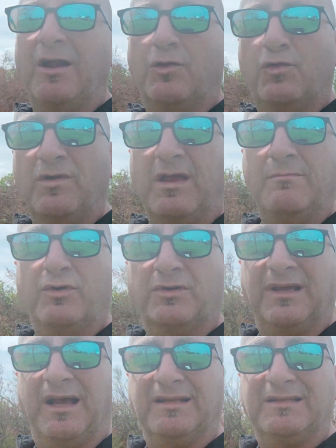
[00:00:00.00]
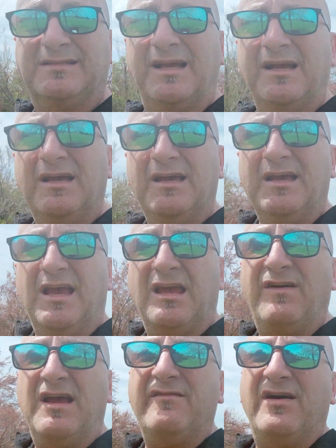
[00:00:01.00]
alcuna importanza
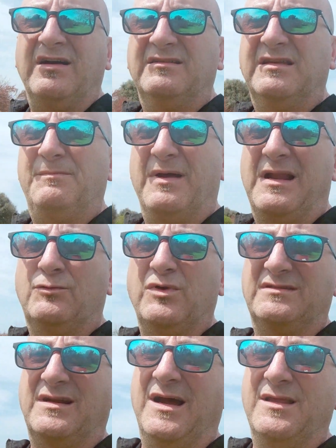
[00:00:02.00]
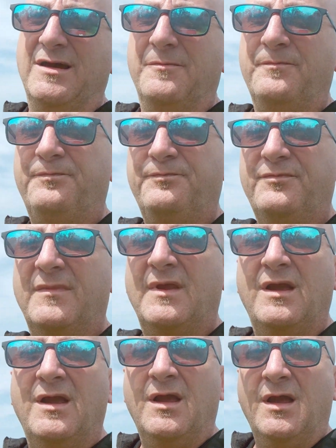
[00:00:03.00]
e vai avanti per la tua strada.
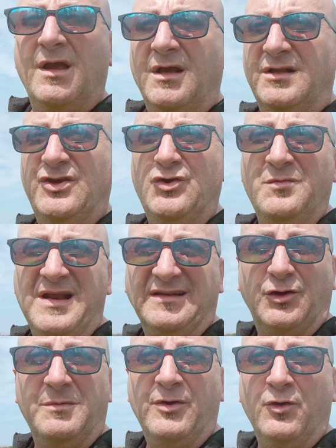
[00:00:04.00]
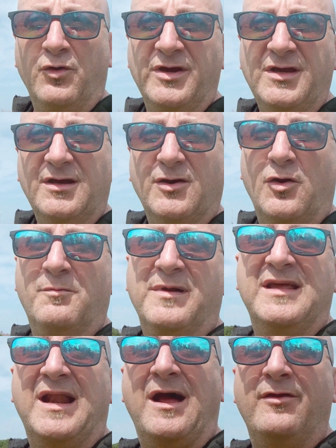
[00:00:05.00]
Gli illuminati come noi
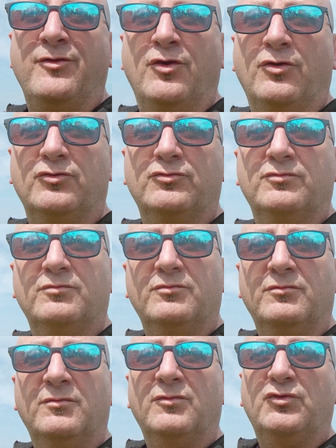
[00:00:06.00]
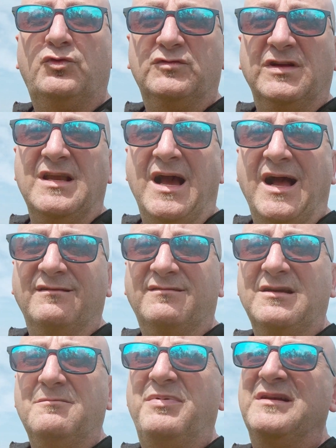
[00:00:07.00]
comprenderanno, tutti gli
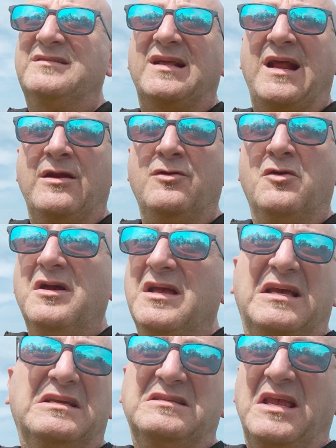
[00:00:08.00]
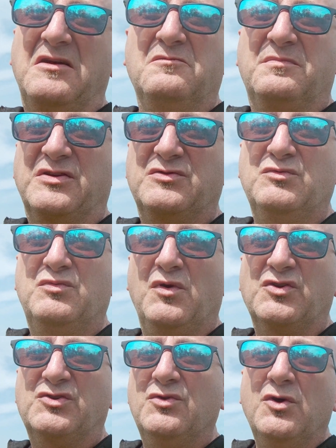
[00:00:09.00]
altri penseranno che sei un
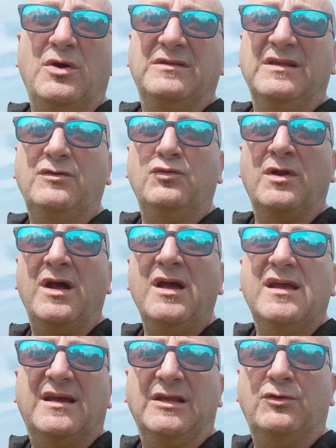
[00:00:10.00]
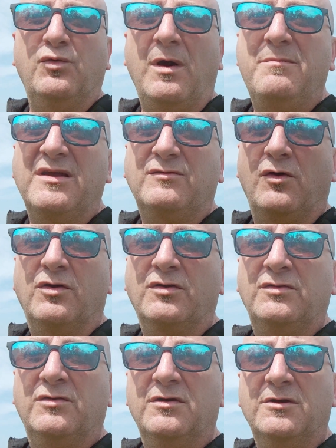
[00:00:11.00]
presuntuoso o addirittura che tu abbia
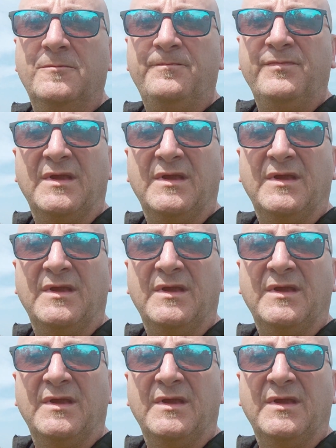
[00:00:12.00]
torto.